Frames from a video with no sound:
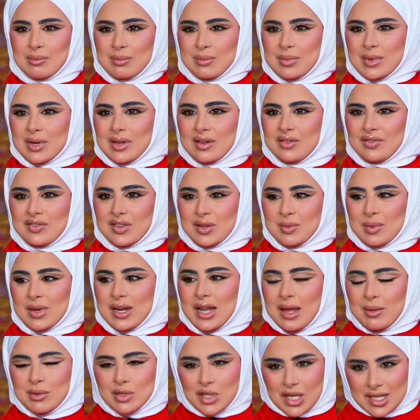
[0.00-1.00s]
في
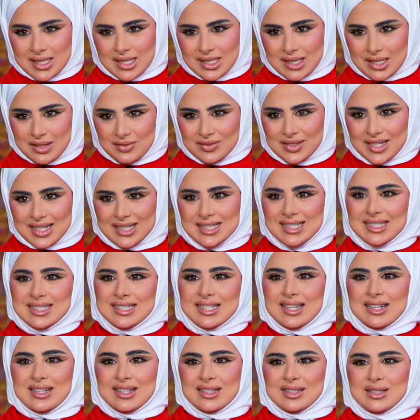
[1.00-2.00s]
برنامج على السيف تحديدا
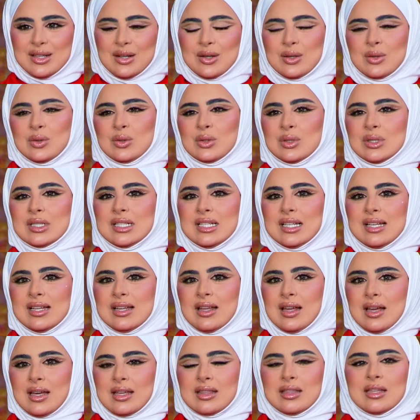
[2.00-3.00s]
نقدر نقول
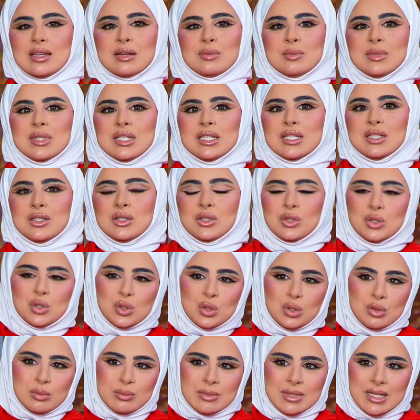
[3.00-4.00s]
كثير من
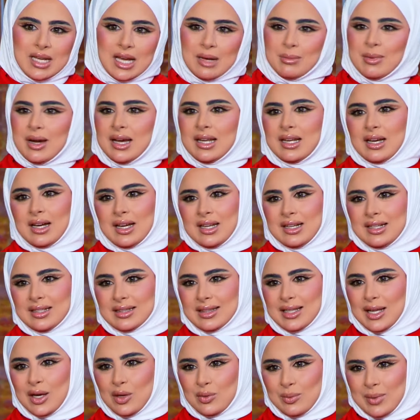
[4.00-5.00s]
النجوم العمالقه اللي
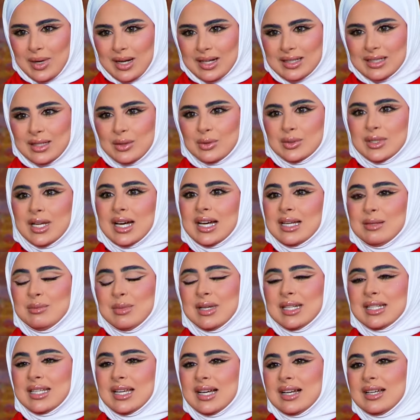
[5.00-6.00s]
يطلعوا معنا ودائما
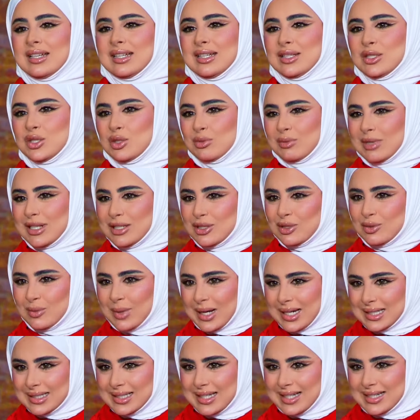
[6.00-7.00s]
كانت جملتهم
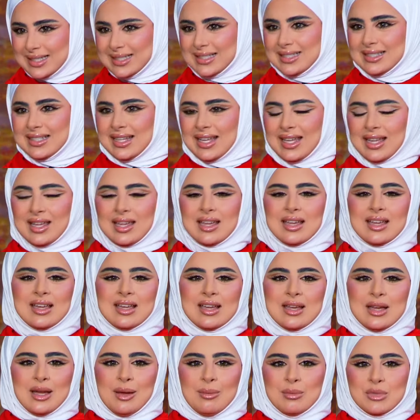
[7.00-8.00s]
واحده انه
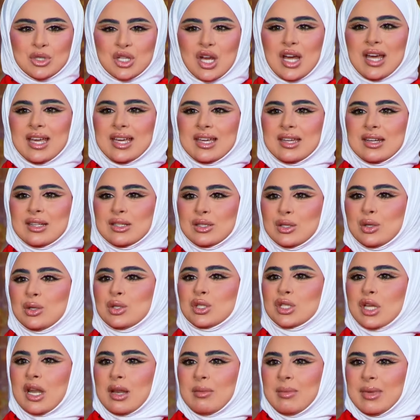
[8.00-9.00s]
مشاهير
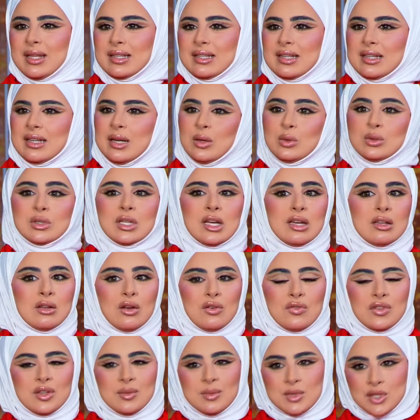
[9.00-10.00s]
السوشيال ميديا لو دخلوا
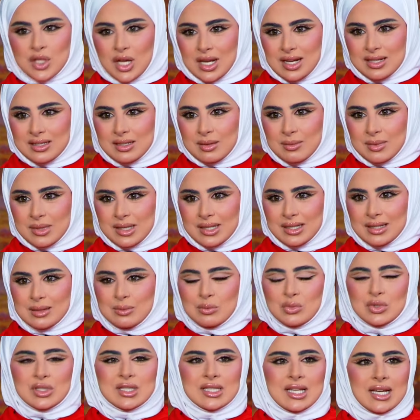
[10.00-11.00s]
في مجال التمثيل
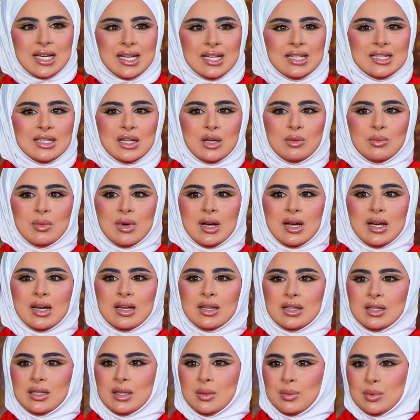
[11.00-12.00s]
مستحيل انهم
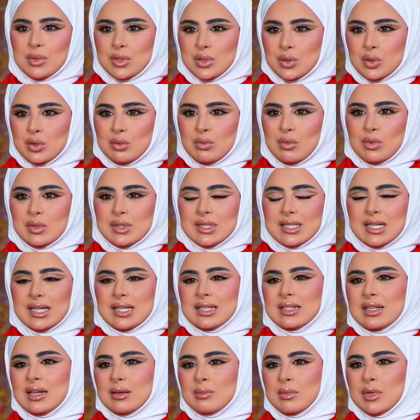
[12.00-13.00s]
يبرزون مستحيل
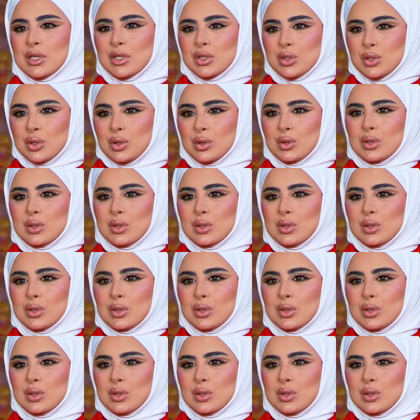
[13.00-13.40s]
انهم ينجحون